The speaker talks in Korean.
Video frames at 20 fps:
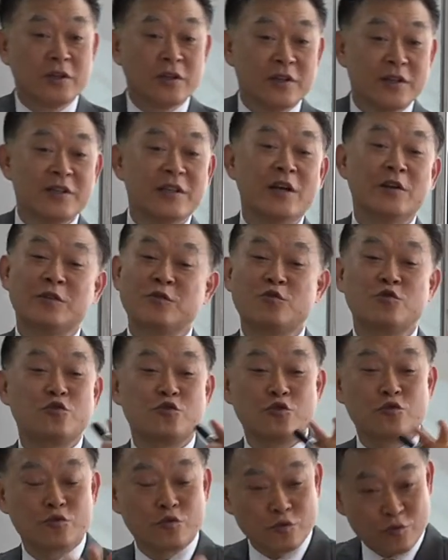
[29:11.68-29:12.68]
이제
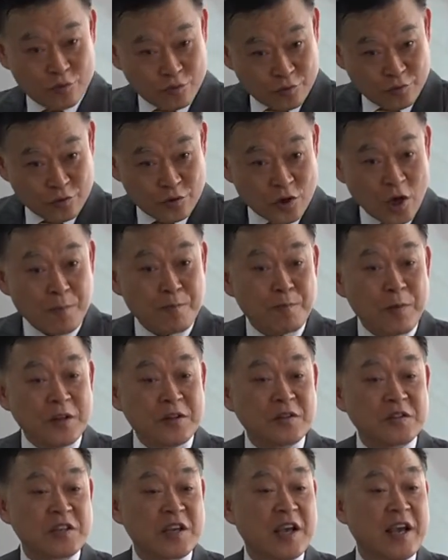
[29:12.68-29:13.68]
첫
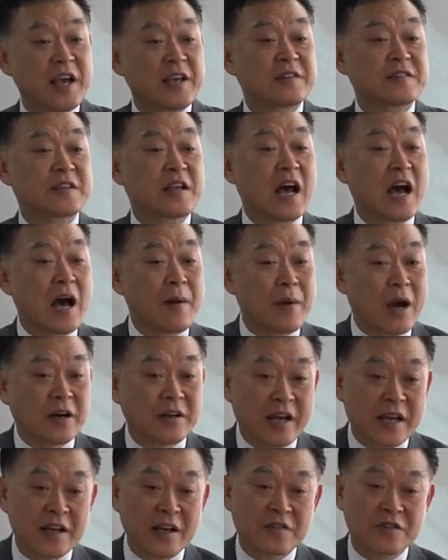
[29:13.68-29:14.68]
번째 사망을
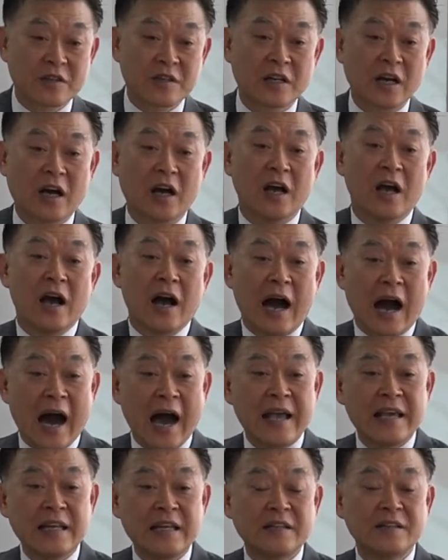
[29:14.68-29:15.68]
해결했으니까
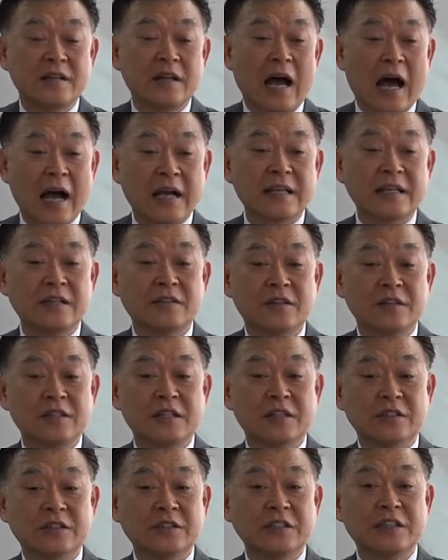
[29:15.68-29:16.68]
아인이,
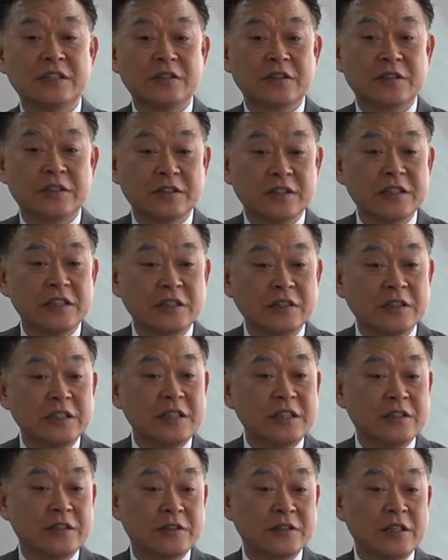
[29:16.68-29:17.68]
악인이든지
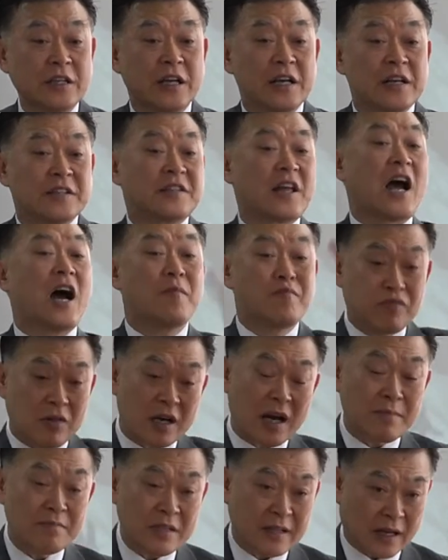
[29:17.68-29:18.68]
의인이든지 다
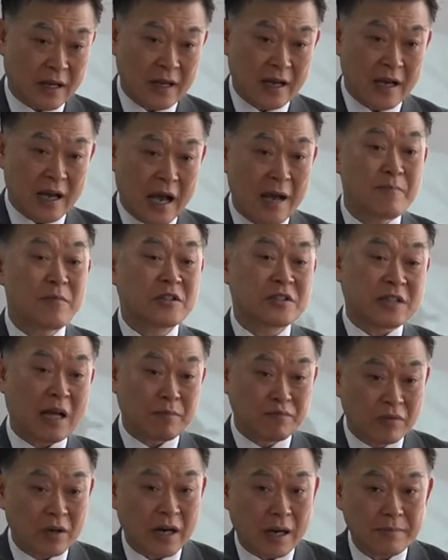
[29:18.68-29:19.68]
부활합니다. 한 번씩 다
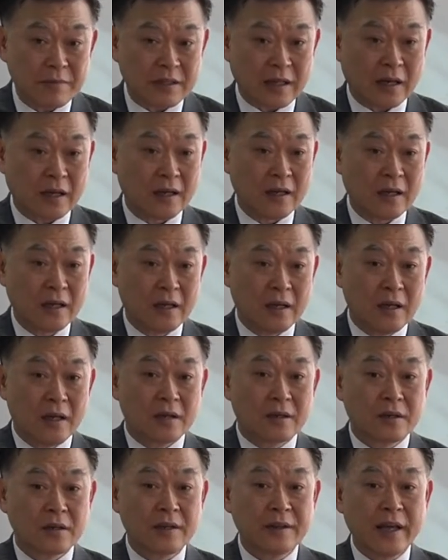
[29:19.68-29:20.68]
부활합니다.
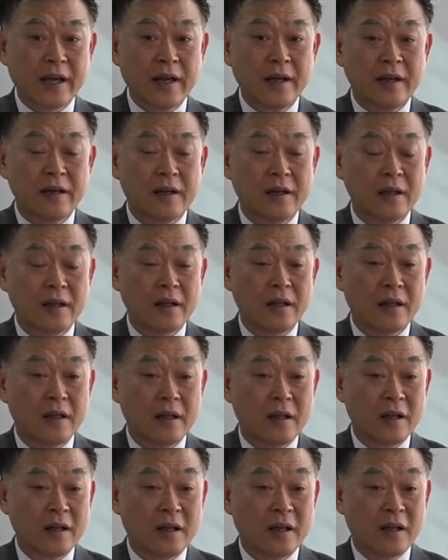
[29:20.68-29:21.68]
그런데
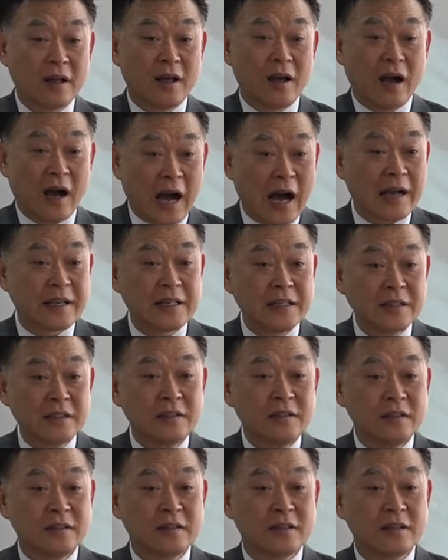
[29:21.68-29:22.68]

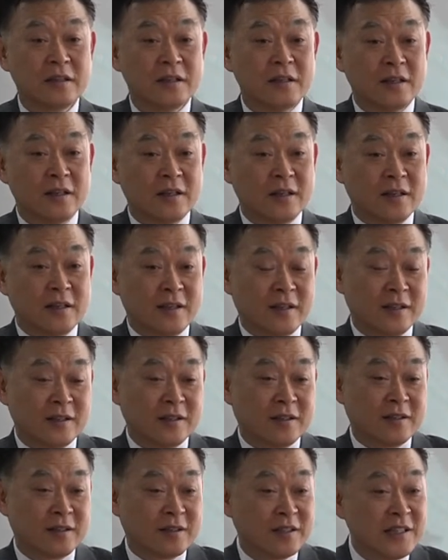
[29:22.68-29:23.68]
악인은
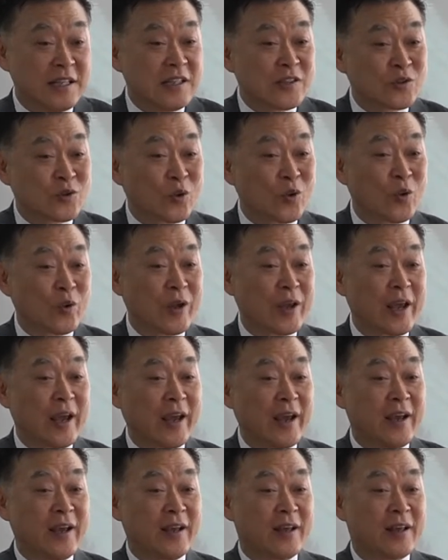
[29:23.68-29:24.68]

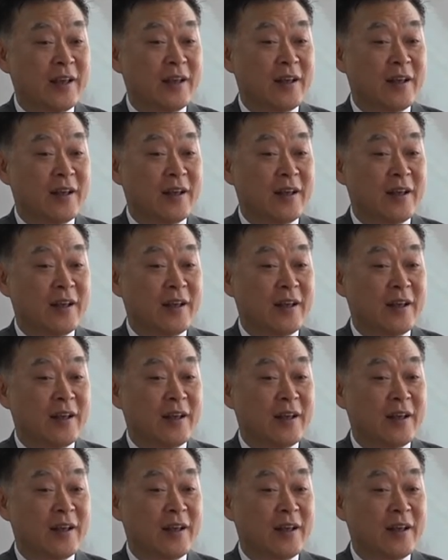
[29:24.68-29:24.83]
그리스도의